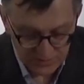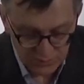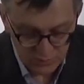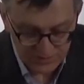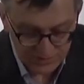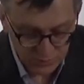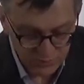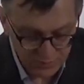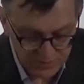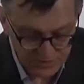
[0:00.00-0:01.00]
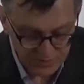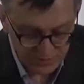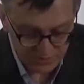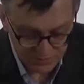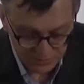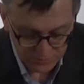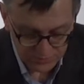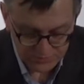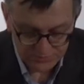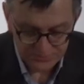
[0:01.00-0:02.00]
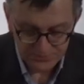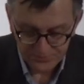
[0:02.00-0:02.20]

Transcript: nur eine gute Partie machen zu wollen.